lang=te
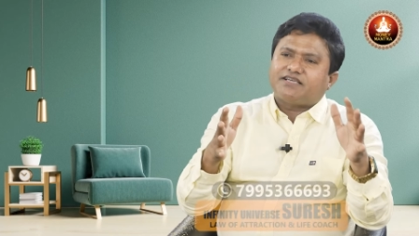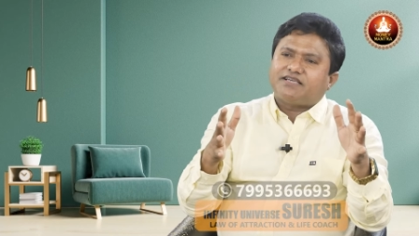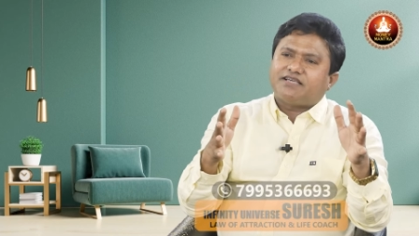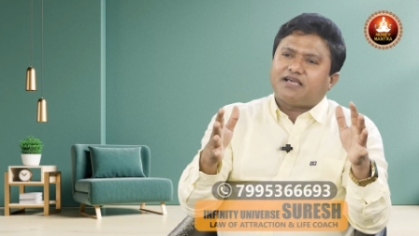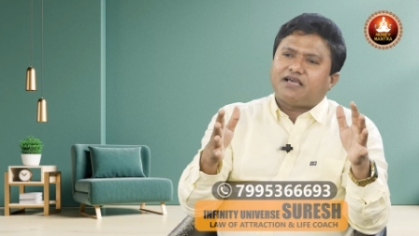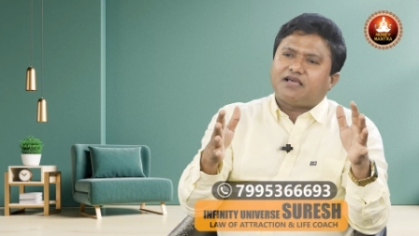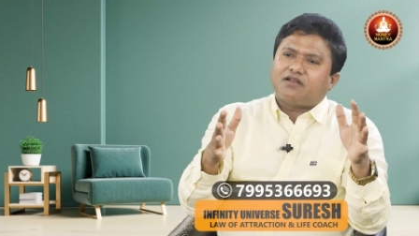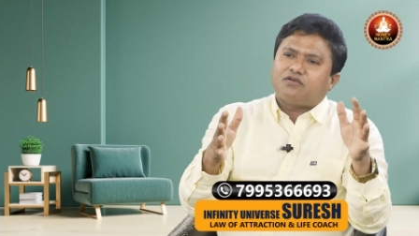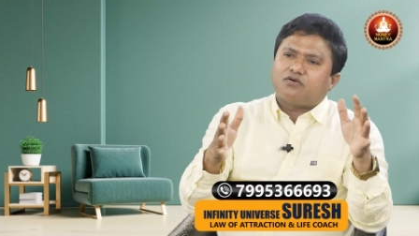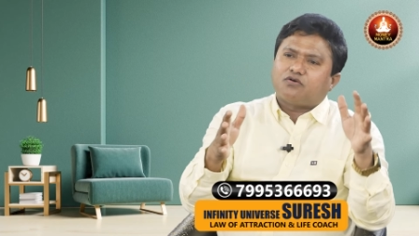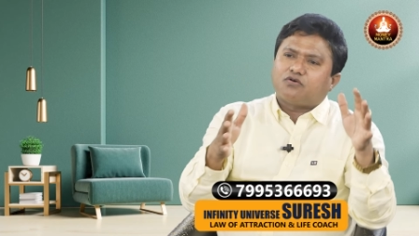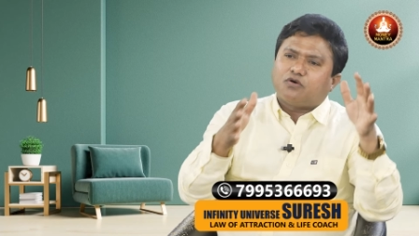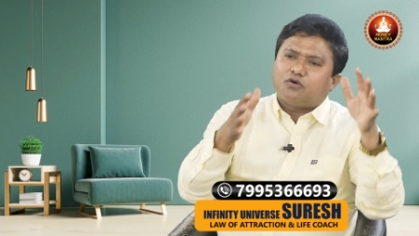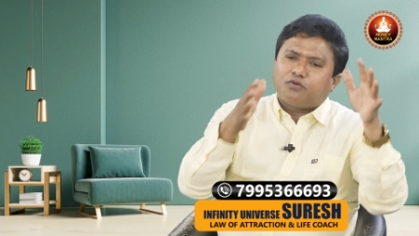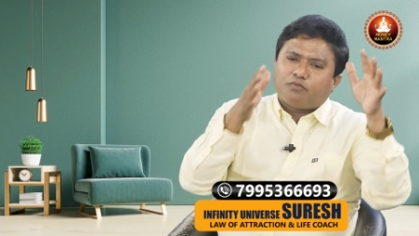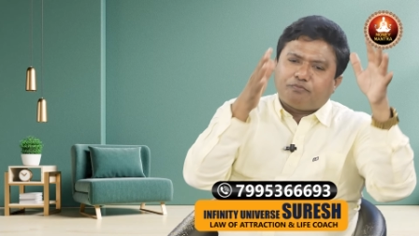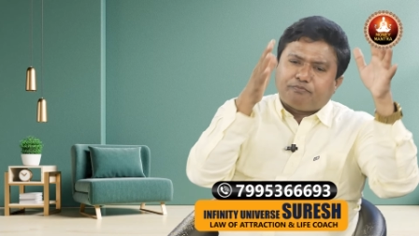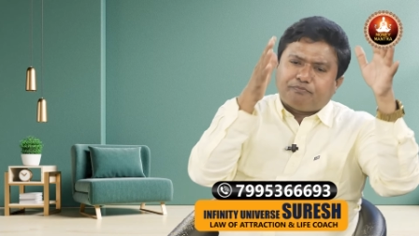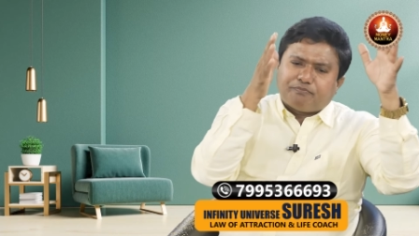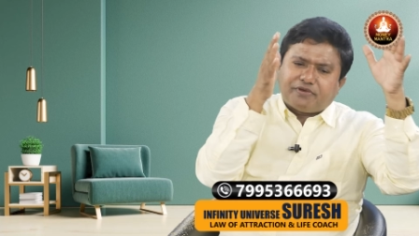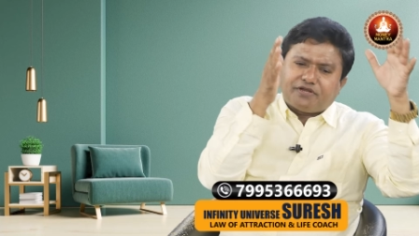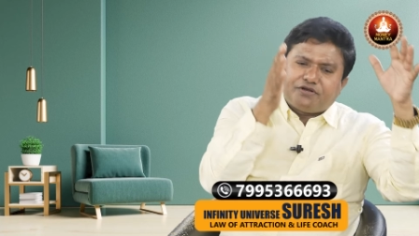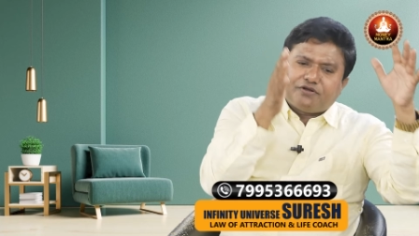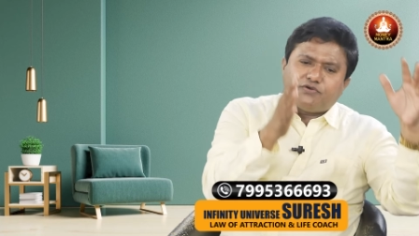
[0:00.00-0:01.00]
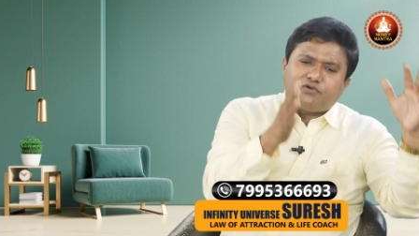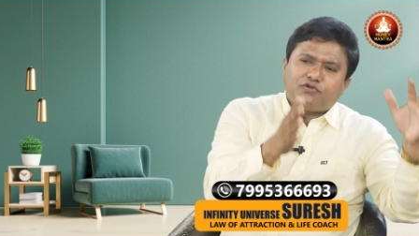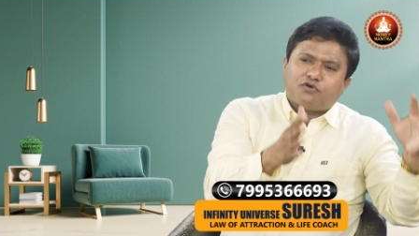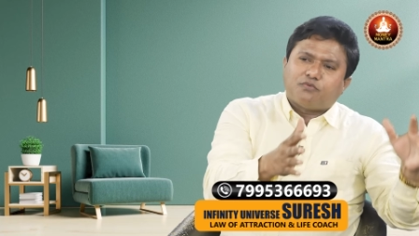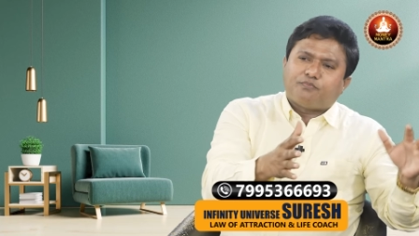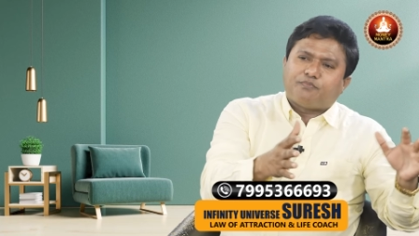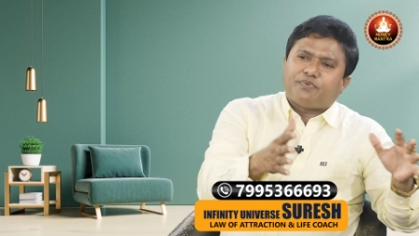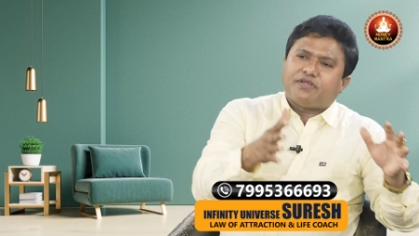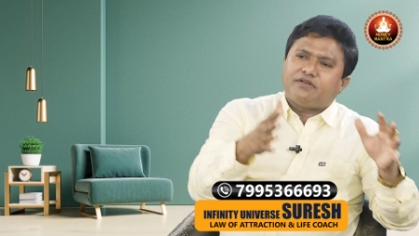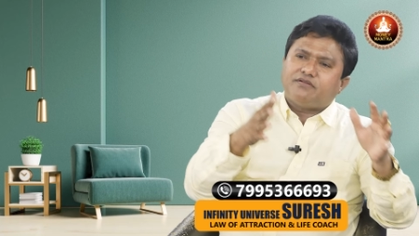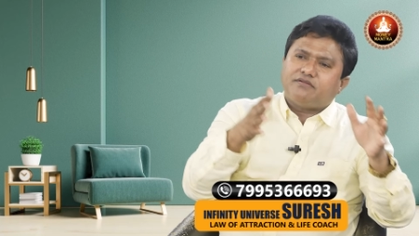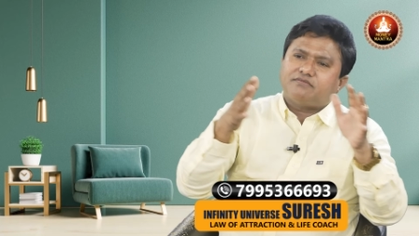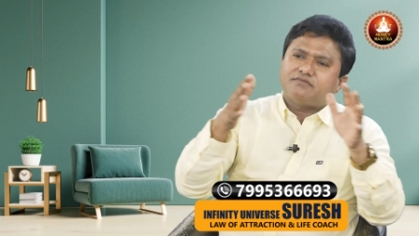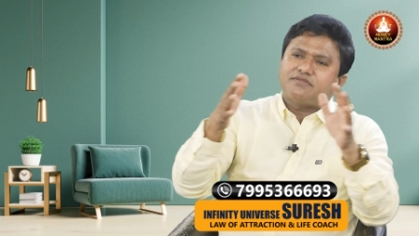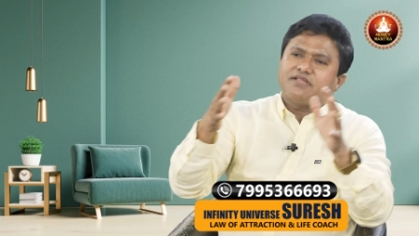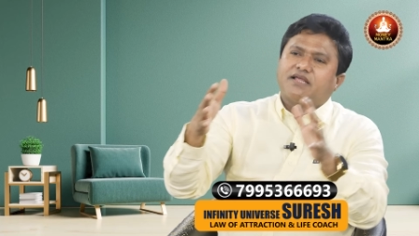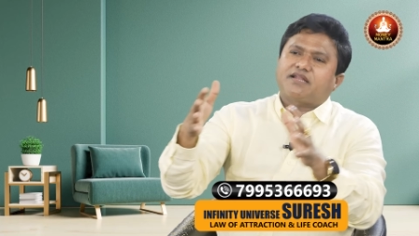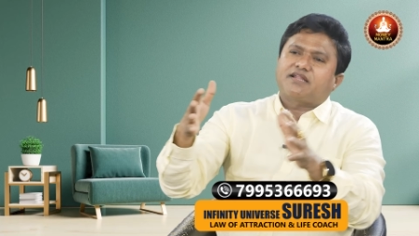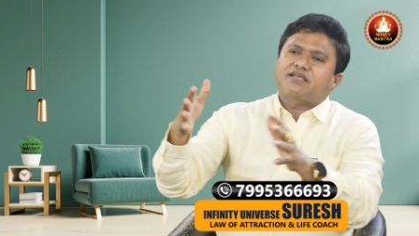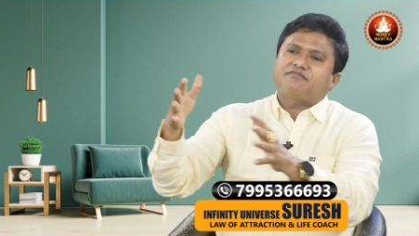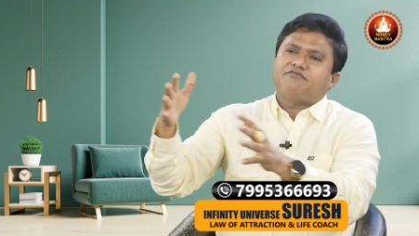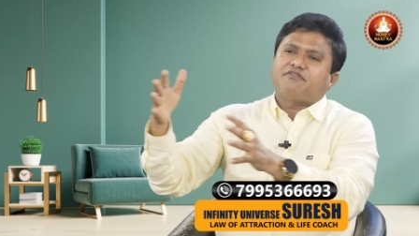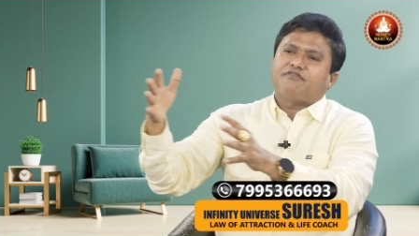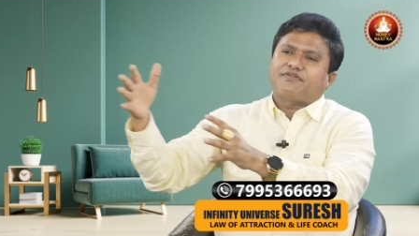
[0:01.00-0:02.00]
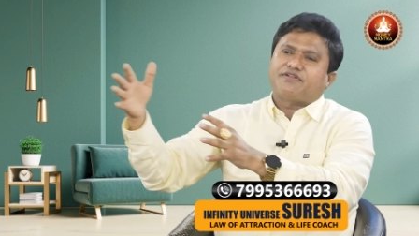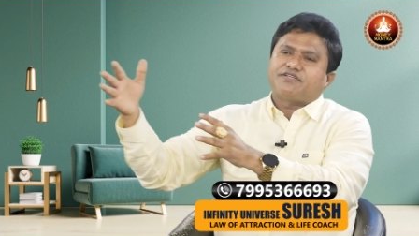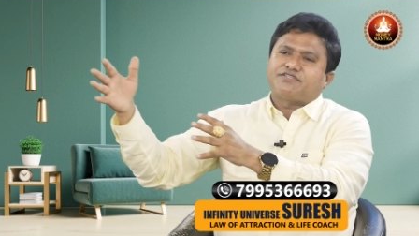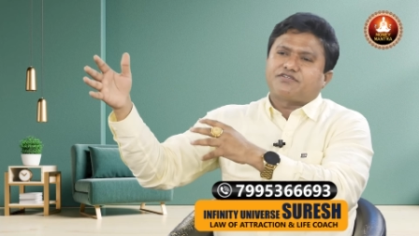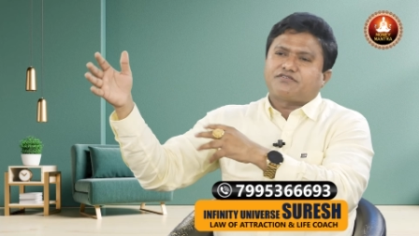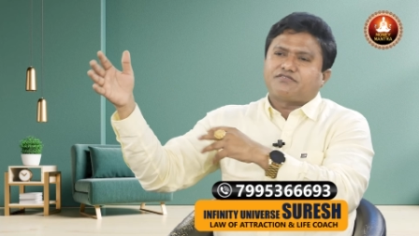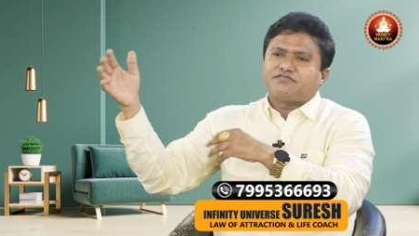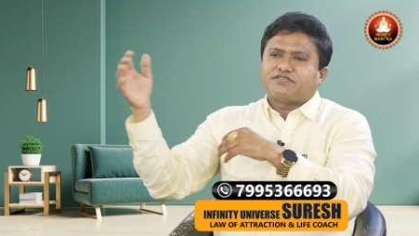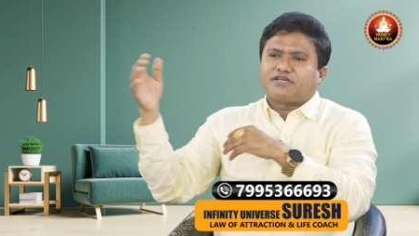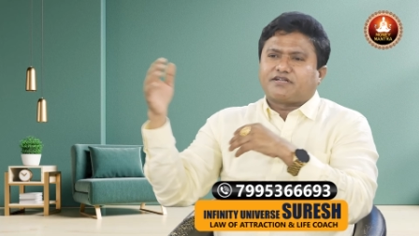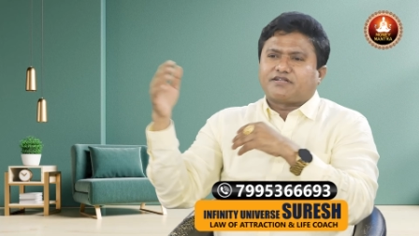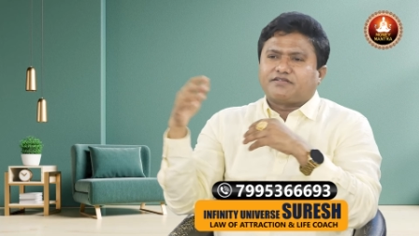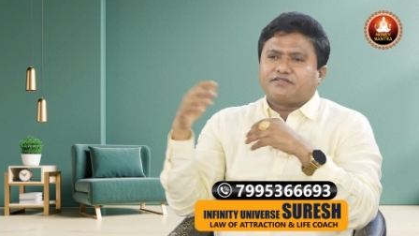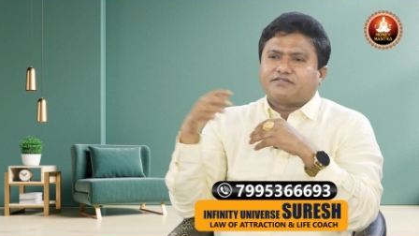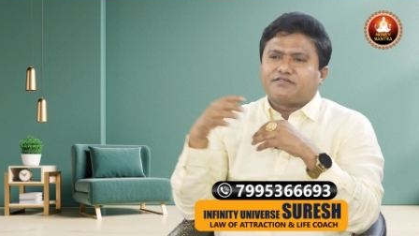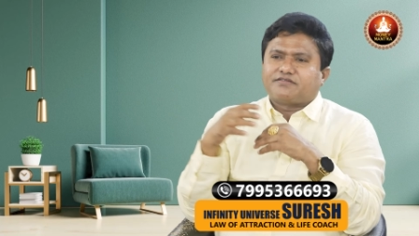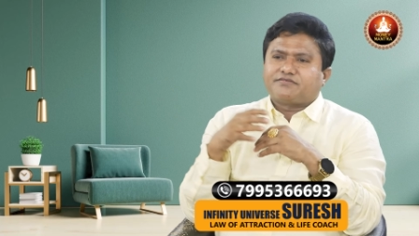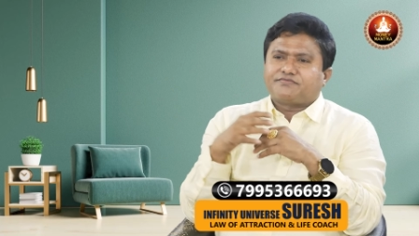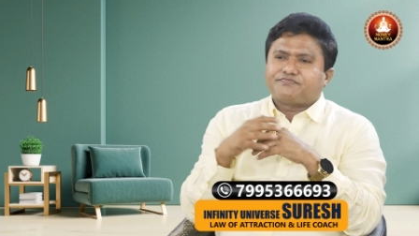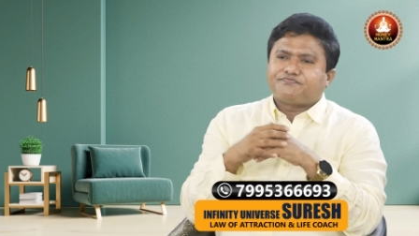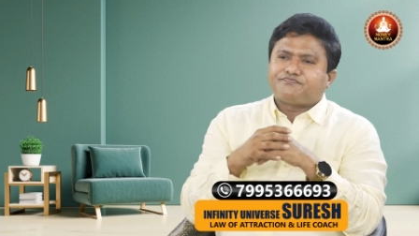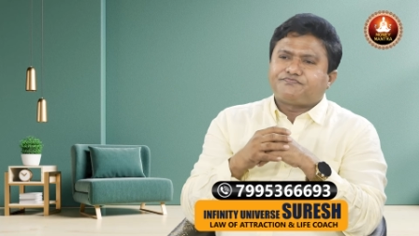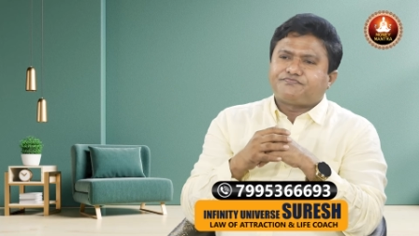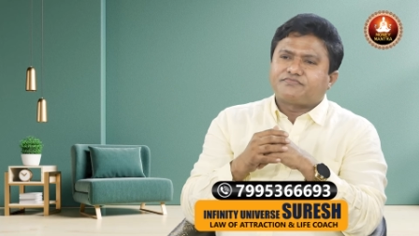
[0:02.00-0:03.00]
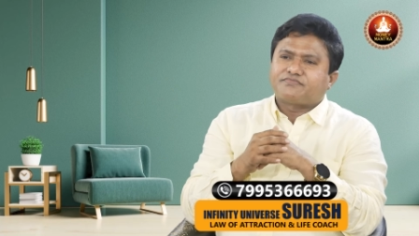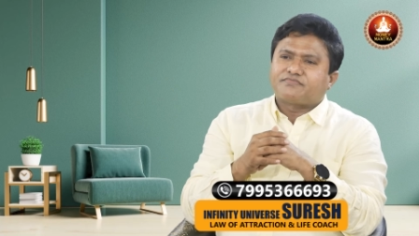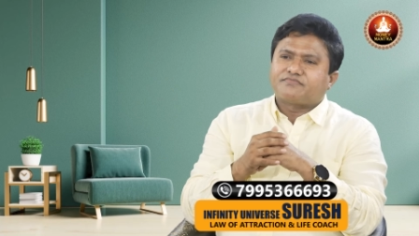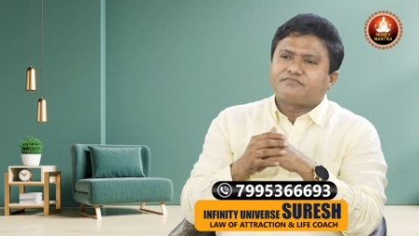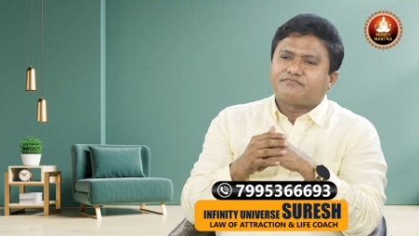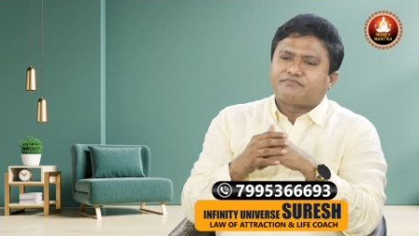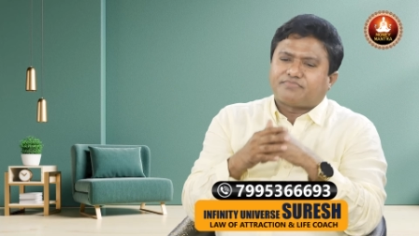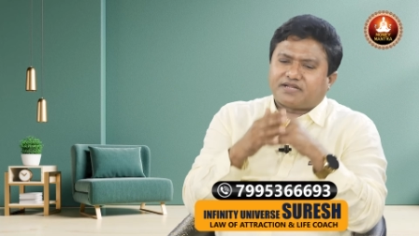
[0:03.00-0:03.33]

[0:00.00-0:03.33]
చేయాలో పిన్ టు పిన్ తనకి వివరించడం జరిగింది ఓకే